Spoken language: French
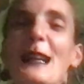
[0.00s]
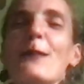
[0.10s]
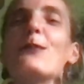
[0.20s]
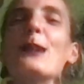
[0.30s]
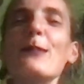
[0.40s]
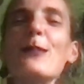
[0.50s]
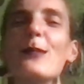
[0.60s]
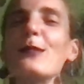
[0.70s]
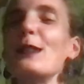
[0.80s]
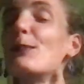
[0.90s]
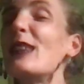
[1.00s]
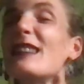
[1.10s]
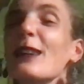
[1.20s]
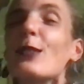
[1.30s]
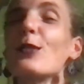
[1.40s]
mais c'est peut-être
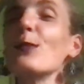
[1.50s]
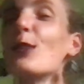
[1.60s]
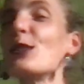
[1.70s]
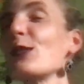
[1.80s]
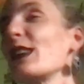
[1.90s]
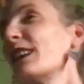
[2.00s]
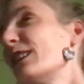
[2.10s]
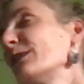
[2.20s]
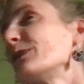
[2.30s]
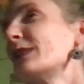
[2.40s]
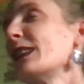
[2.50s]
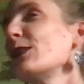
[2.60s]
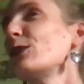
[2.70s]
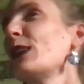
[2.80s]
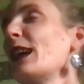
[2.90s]
à cause de moi, j'en sais rien. En
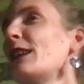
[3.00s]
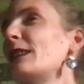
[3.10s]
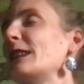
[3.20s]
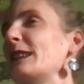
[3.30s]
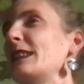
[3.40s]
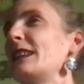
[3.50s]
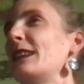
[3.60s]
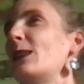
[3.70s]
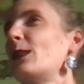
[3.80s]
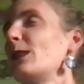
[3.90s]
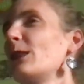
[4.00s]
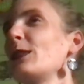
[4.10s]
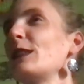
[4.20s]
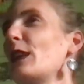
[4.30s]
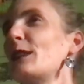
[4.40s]
tout cas, on
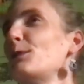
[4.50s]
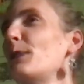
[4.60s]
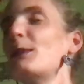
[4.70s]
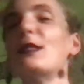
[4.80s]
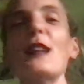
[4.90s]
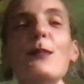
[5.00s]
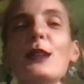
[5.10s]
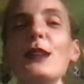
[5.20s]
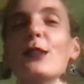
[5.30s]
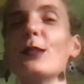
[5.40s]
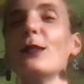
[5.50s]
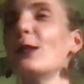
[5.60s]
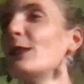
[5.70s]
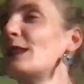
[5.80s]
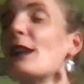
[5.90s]
est dans la même dynamique.
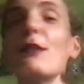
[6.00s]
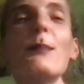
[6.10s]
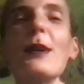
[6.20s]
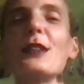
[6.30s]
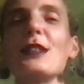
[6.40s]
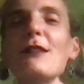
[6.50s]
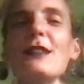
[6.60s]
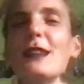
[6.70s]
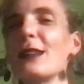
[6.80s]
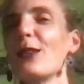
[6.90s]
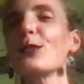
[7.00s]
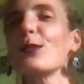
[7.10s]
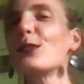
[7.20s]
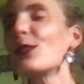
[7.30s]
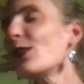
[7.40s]
Euh, il savait pas que j'avais, qu'entre
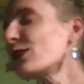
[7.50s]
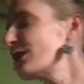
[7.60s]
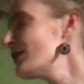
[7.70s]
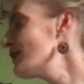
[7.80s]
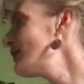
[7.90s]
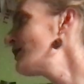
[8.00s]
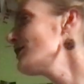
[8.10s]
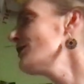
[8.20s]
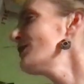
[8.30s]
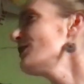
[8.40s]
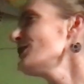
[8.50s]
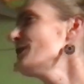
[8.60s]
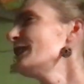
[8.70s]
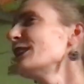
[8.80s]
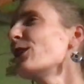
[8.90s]
temps, je,
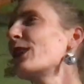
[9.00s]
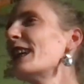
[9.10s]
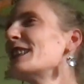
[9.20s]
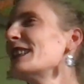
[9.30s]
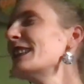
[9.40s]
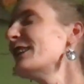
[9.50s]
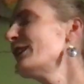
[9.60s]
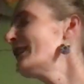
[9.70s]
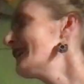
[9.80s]
m'étais engagée euh,